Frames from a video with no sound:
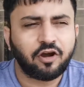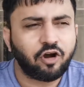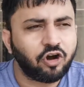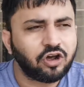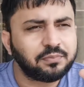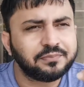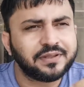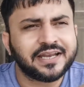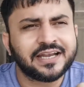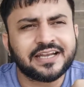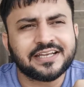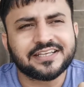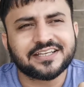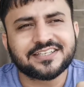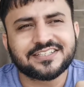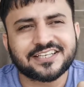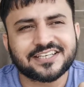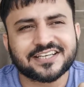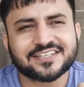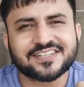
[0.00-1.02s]
और मेरे लिए
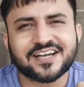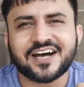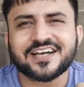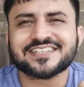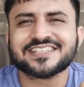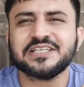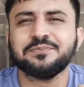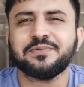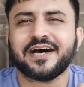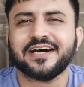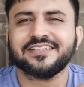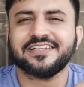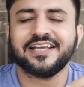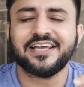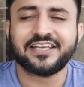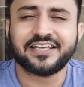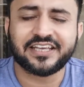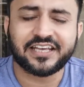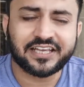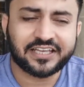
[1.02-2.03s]
ये एजाज़ की बात
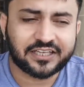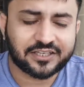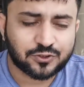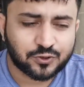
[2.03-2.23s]
है कि